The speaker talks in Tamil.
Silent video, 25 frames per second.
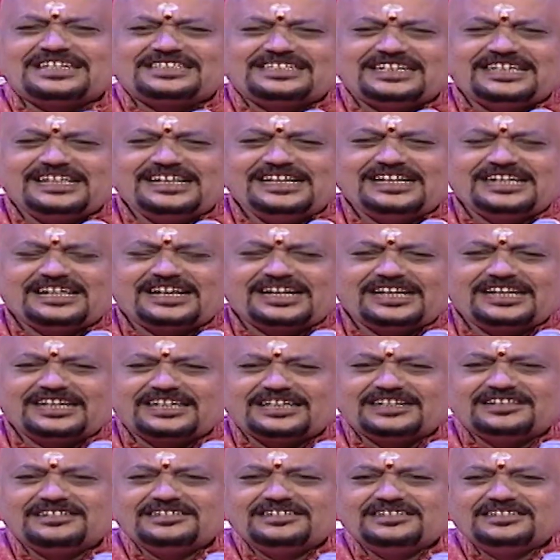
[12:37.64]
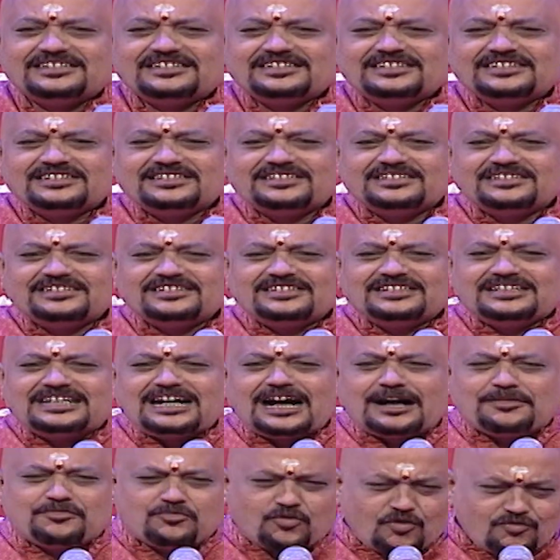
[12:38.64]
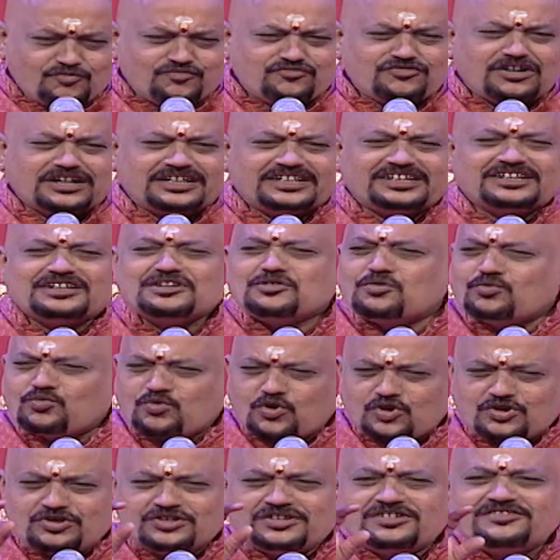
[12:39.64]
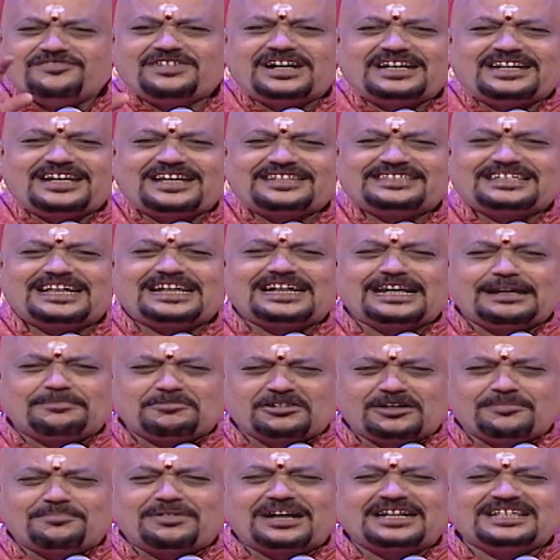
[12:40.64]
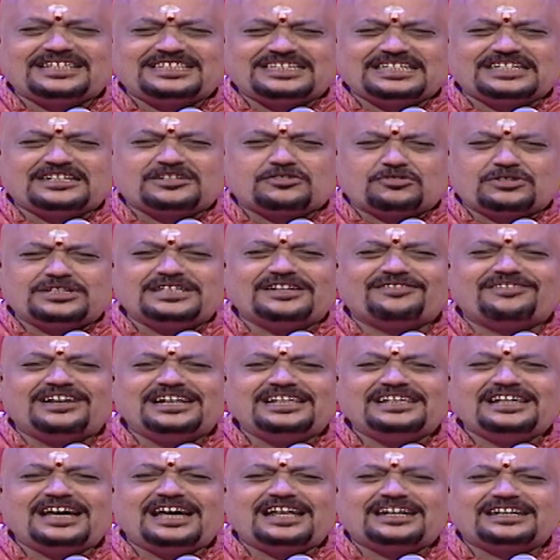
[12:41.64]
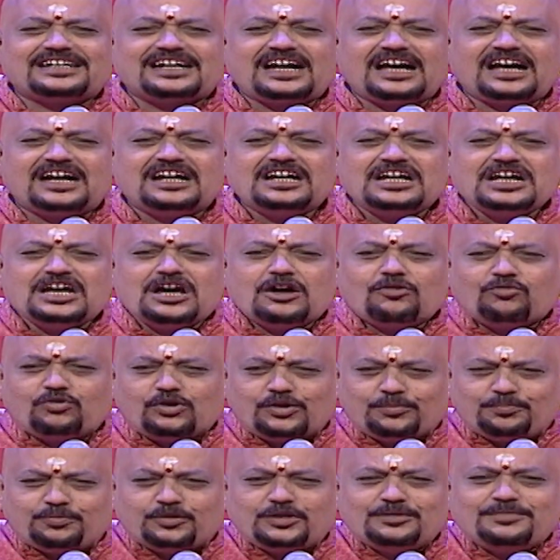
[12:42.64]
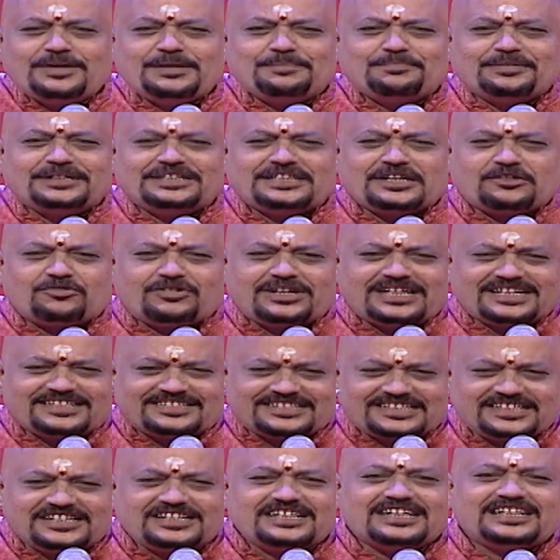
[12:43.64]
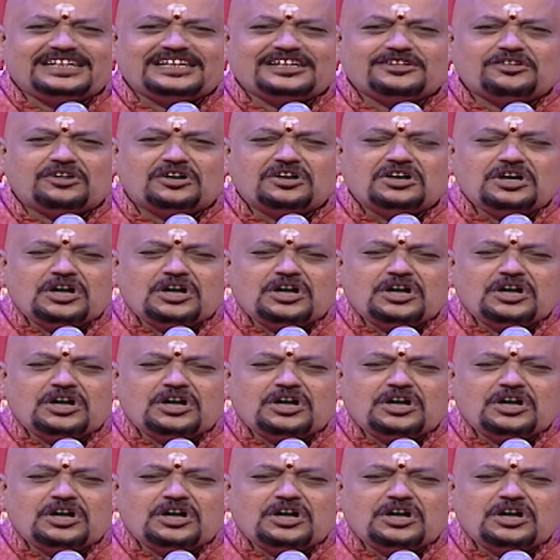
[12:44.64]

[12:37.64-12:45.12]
ரசனை இன்றைக்கு ஒவ்வொன்று ஒன்றும் வேண்டாம் சார் நமக்கு மனசுக்கு கொஞ்சம் வழியாக இருக்கா ஒரு புதுமை பித்தனுடைய சிறுகதையோ